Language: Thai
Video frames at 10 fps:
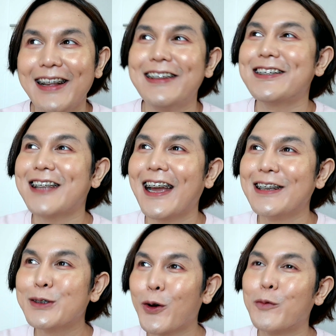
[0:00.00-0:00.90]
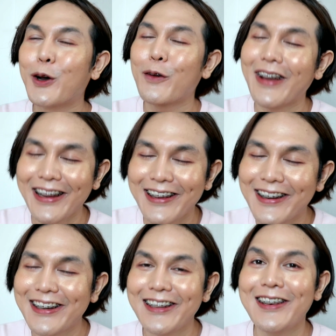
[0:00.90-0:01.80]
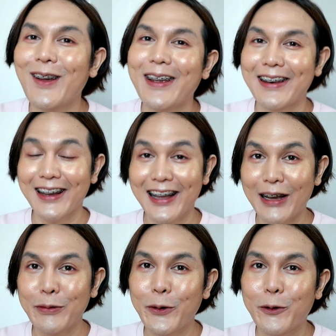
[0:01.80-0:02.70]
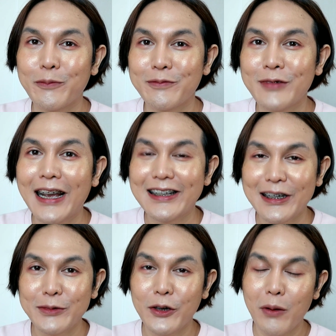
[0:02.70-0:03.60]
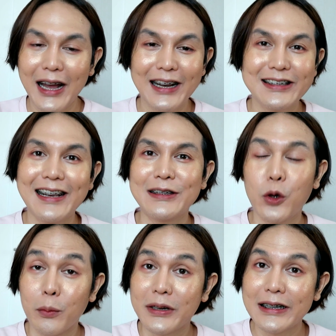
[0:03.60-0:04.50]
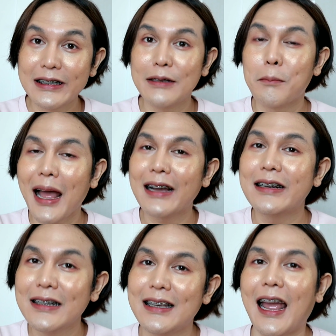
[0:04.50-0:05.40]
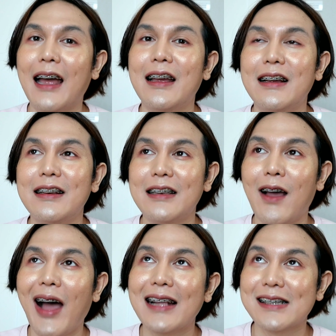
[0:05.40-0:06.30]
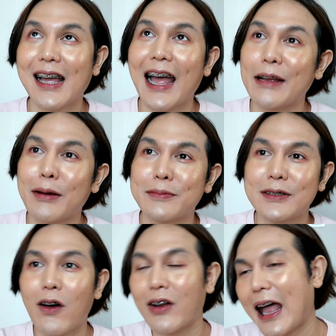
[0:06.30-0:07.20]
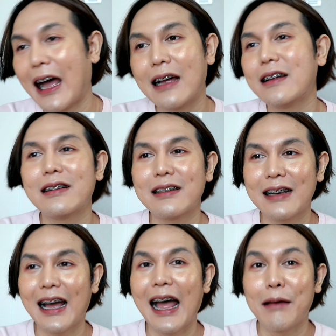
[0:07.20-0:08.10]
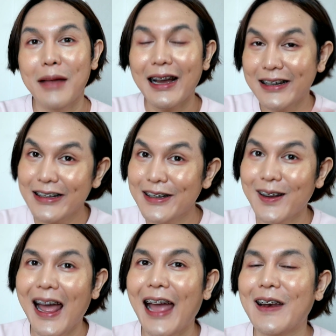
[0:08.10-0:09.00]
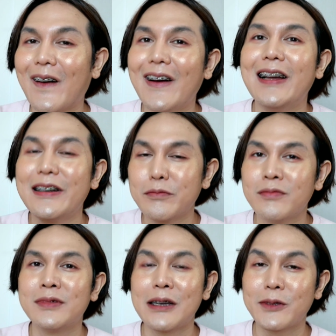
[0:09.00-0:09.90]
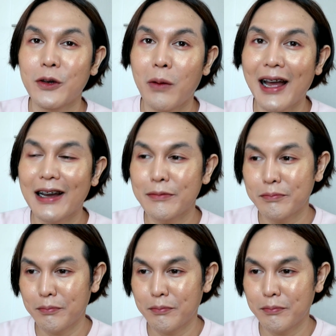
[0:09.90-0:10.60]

ให้ใส่โสมเข้ามาเยอะขึ้นหน่อยนะครับผมเจมเชื่อว่าถ้าใส่โสมขึ้นมากขึ้นเนี่ยแล้วอาจจะขายแบบซองละราคามากขึ้นก็ได้เนาะเจมเชื่อว่า